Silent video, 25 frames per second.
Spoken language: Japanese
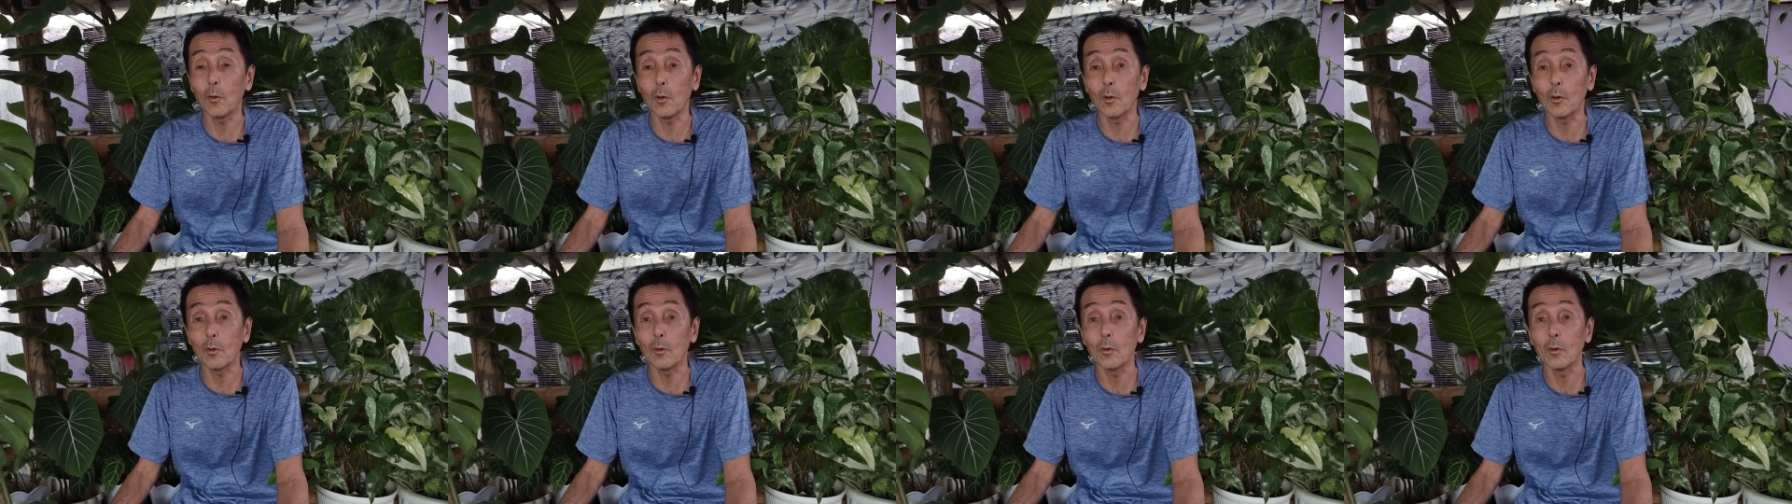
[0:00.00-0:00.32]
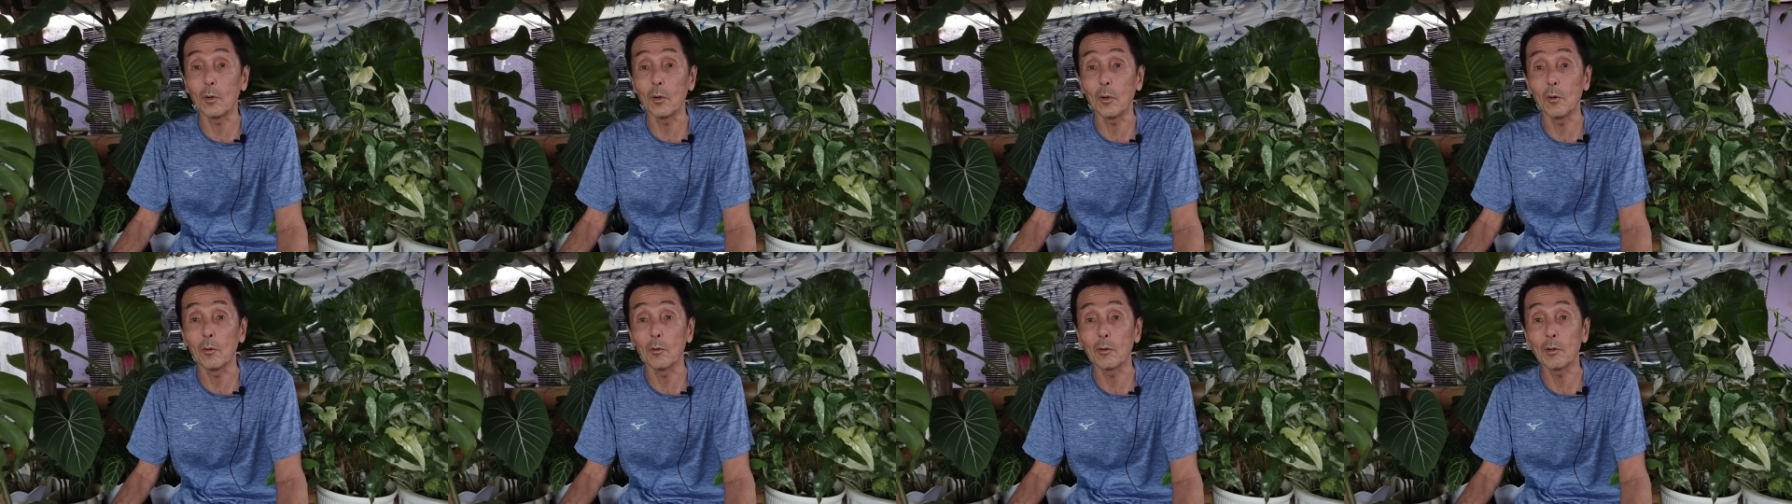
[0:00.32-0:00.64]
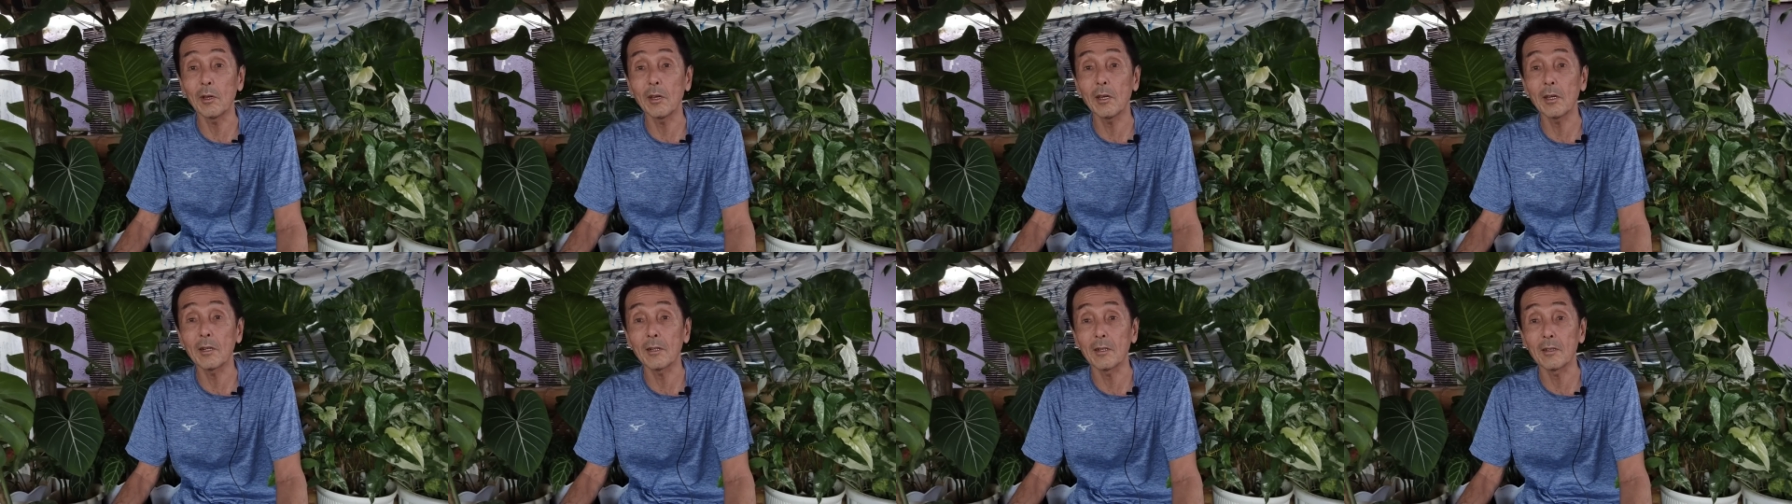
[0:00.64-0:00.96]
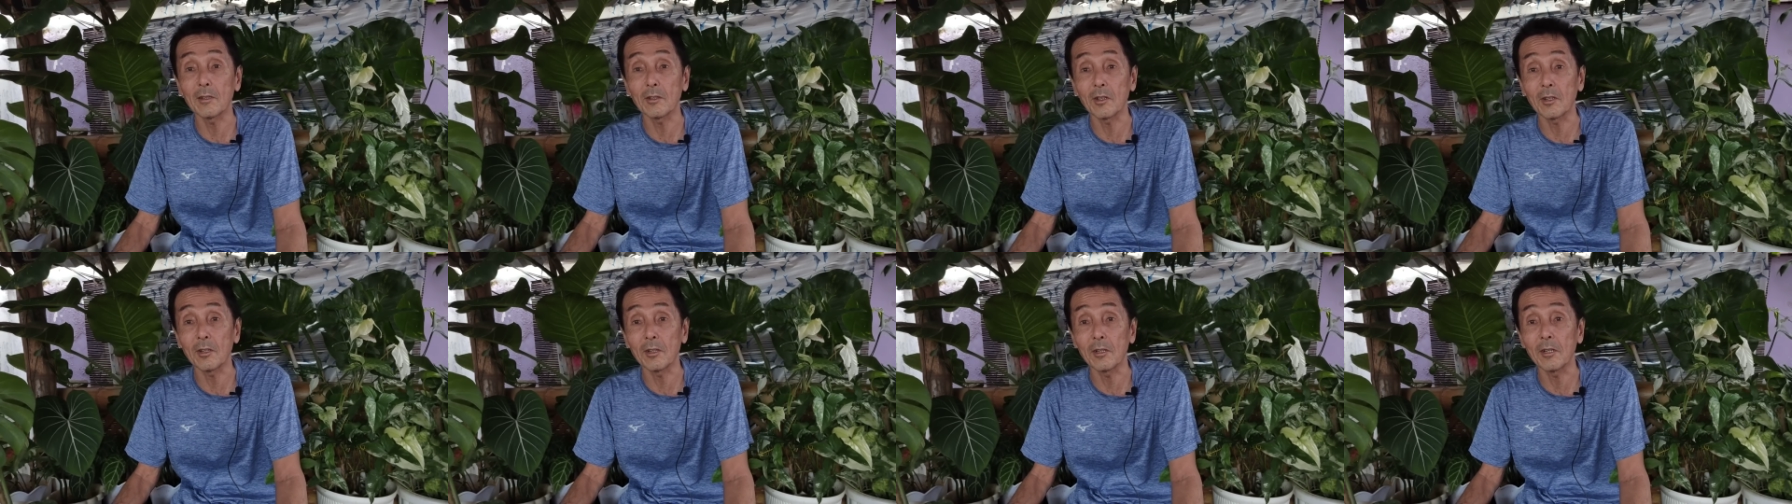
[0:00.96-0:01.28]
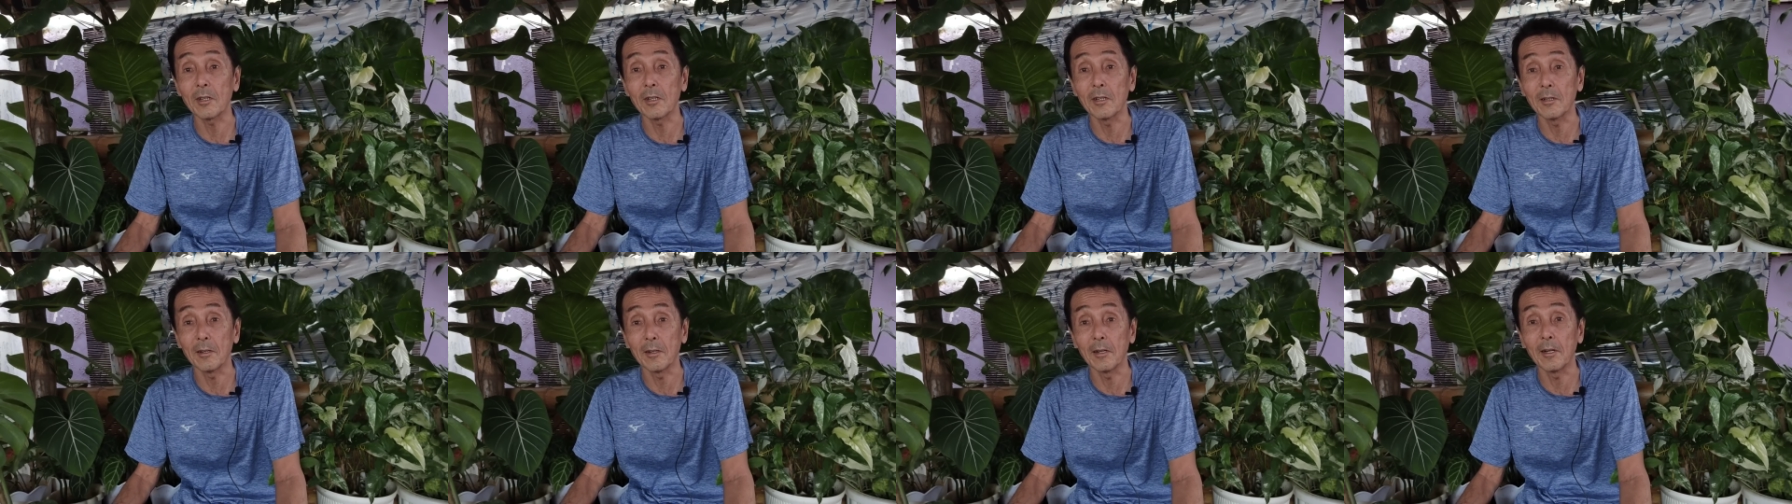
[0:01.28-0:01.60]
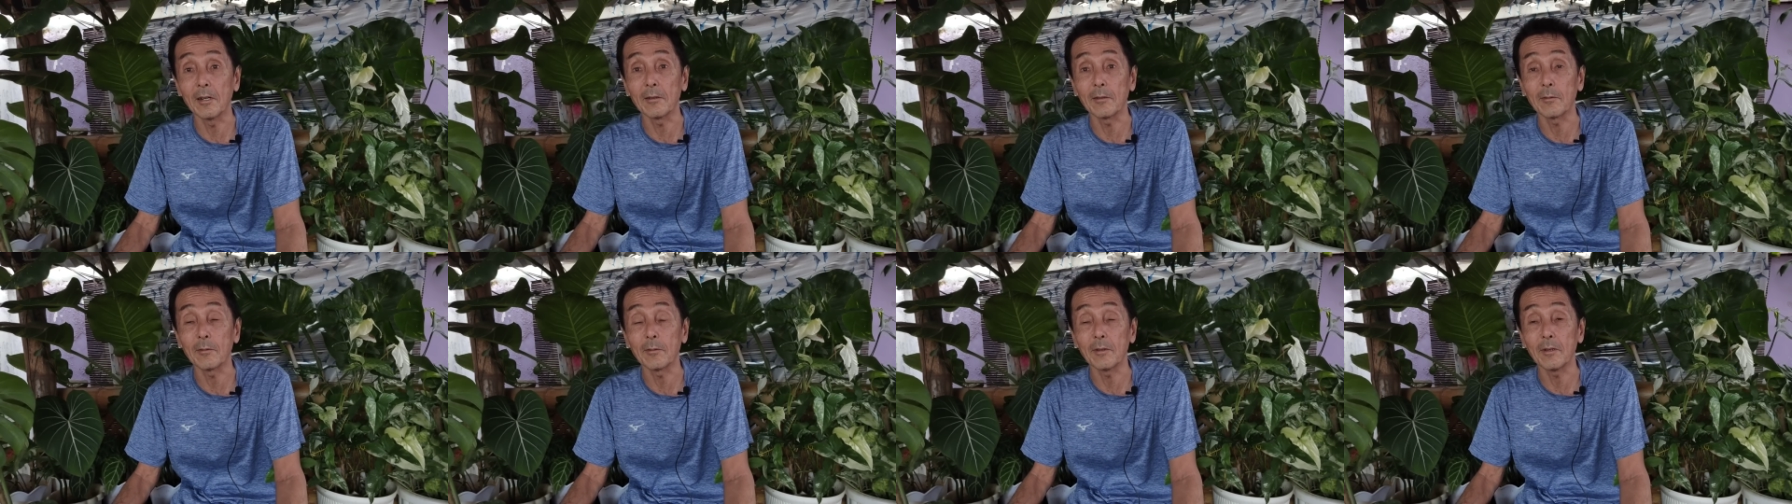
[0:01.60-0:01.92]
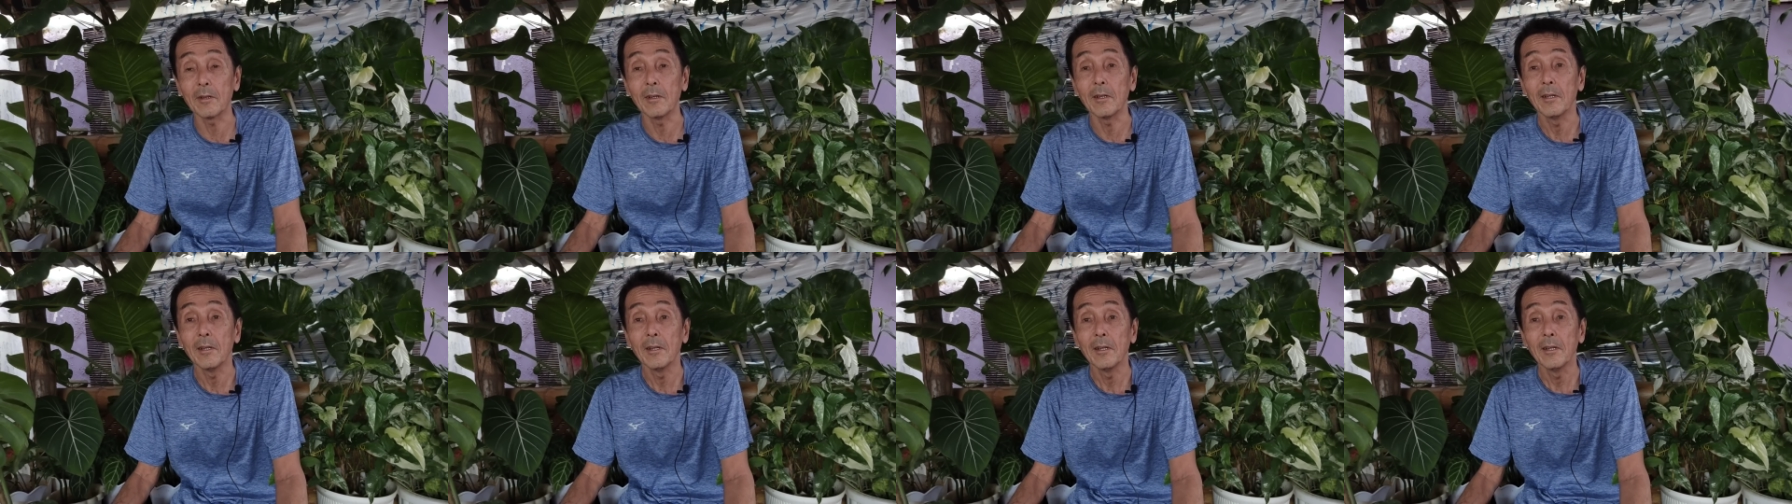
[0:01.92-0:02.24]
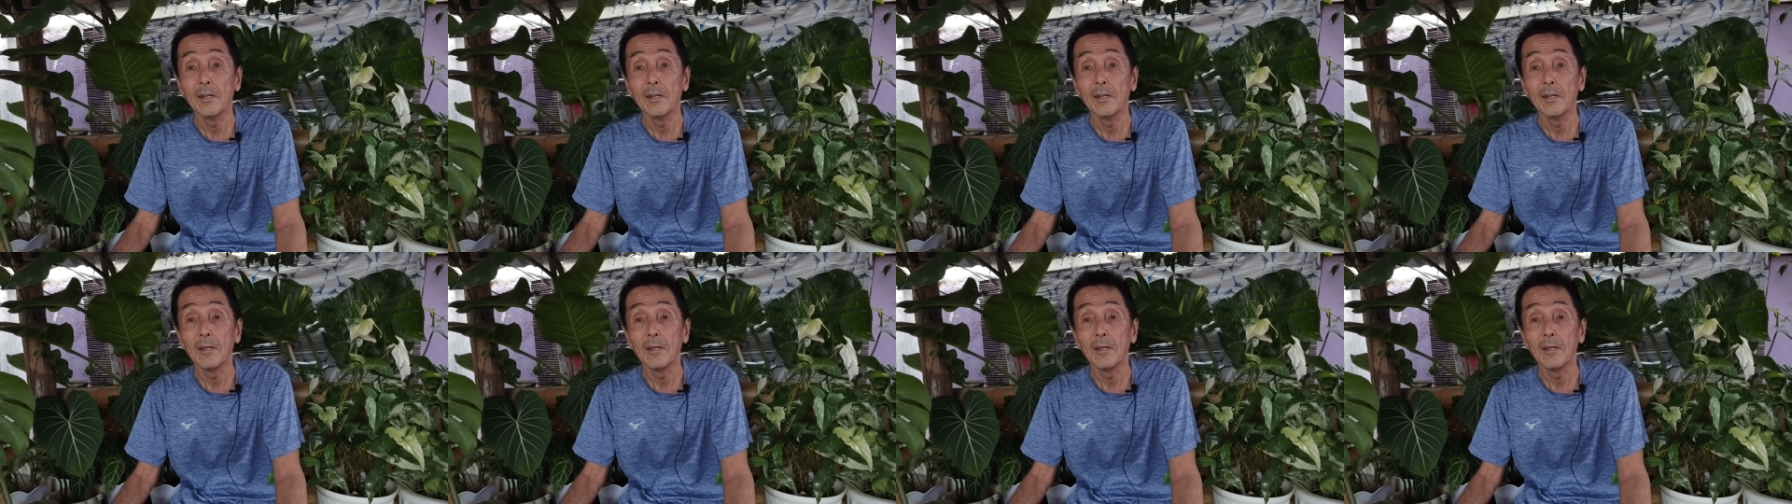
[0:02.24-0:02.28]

おいおい、穏やかじゃねえな、つって。